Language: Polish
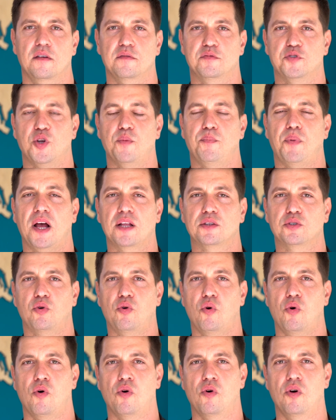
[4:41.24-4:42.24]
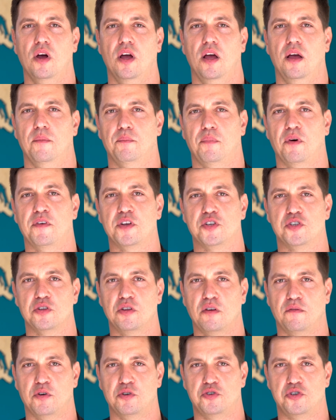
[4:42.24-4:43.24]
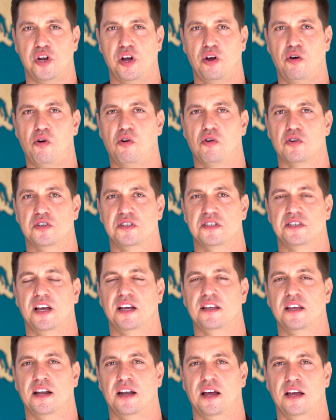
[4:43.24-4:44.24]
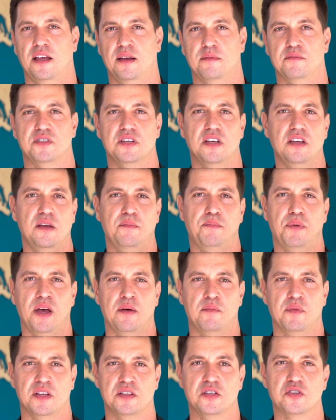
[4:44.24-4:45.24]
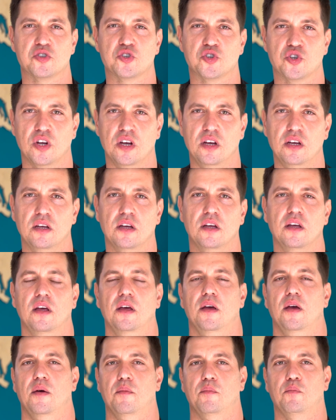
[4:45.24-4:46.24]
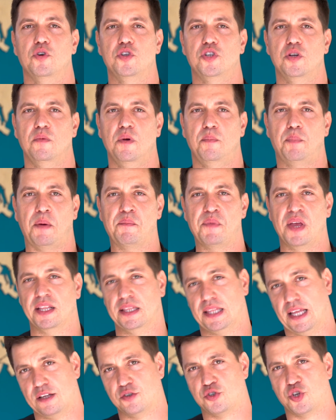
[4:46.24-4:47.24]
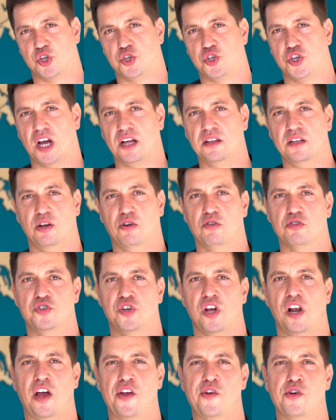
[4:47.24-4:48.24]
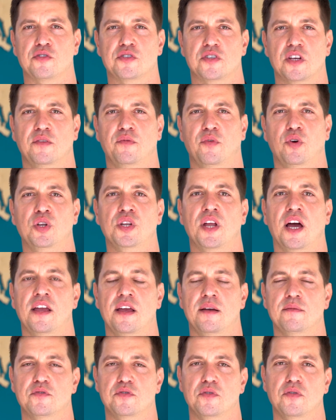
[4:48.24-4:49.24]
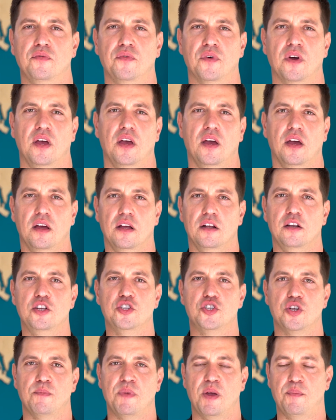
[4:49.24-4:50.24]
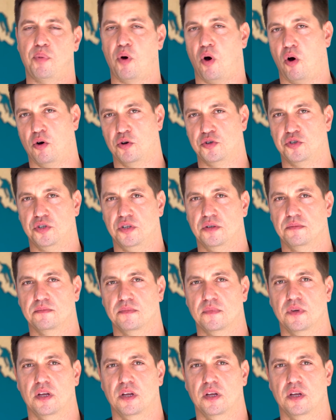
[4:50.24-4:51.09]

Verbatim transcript: W przypadku powieści dowolnego korzystania najemcy i PMS 3 musimy pamiętać, że ściany rozdzielające dwóch najemców liczymy po osi.